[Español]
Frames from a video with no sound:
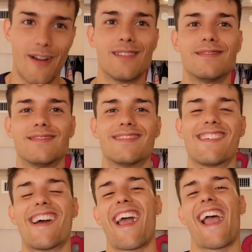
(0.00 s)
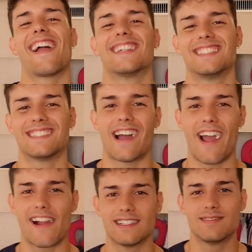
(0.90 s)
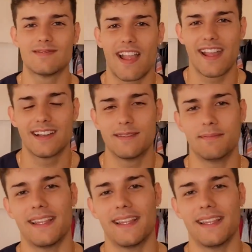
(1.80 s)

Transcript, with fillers: Oh, ¿Te da pena irte? Me